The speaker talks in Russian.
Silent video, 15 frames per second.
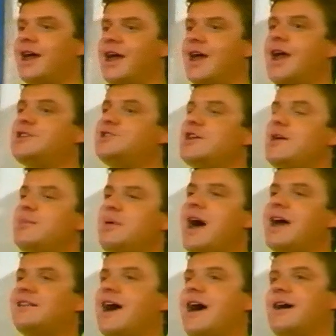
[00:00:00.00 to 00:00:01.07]
Эти
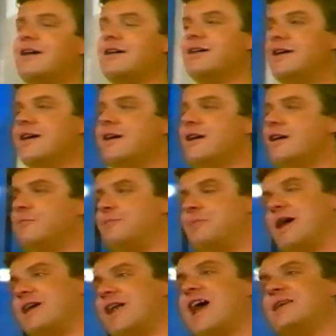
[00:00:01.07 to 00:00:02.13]
ребята,
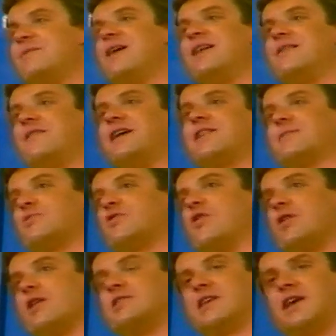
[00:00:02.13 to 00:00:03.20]
по крайней мере, в этом
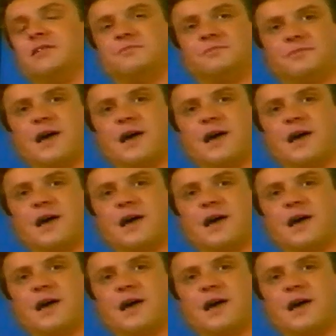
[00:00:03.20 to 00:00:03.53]
городе,